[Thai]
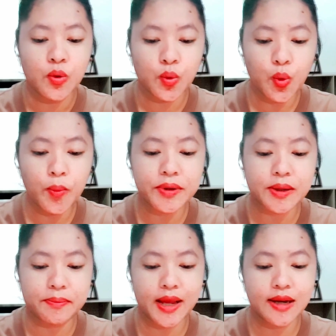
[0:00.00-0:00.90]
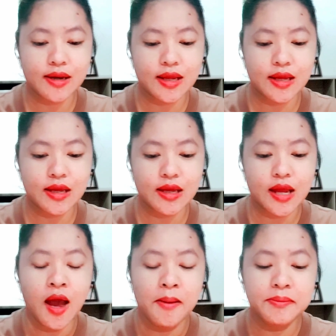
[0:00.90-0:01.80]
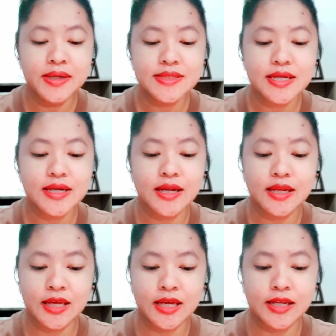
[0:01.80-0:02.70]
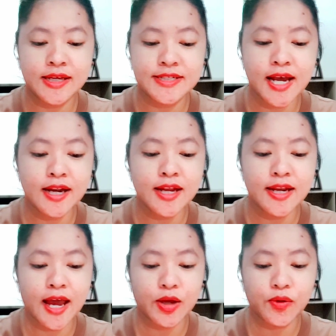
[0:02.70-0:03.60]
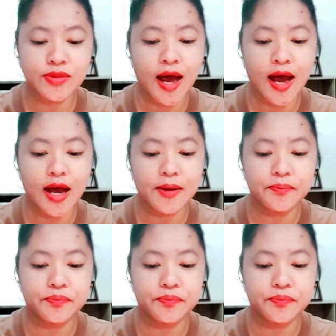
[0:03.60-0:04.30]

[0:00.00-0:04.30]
คู่ประเภทนี้ เมื่อเจอกันอีกในชาติใด ๆ ก็ตาม